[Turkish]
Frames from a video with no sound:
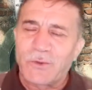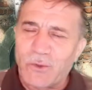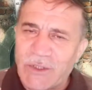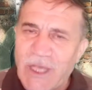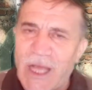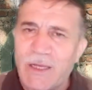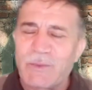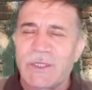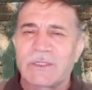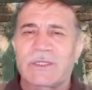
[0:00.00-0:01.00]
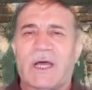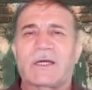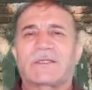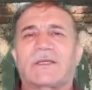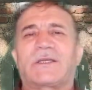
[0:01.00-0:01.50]
güzel bir
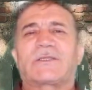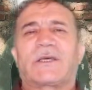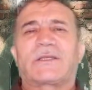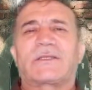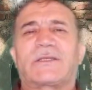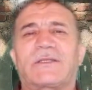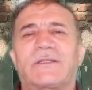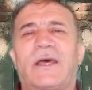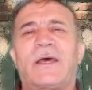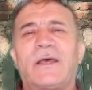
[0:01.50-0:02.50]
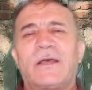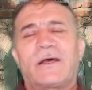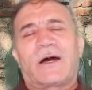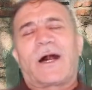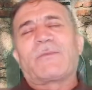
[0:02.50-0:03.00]
tarz içerisinde
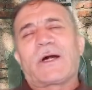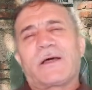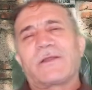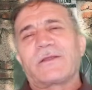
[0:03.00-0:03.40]
ama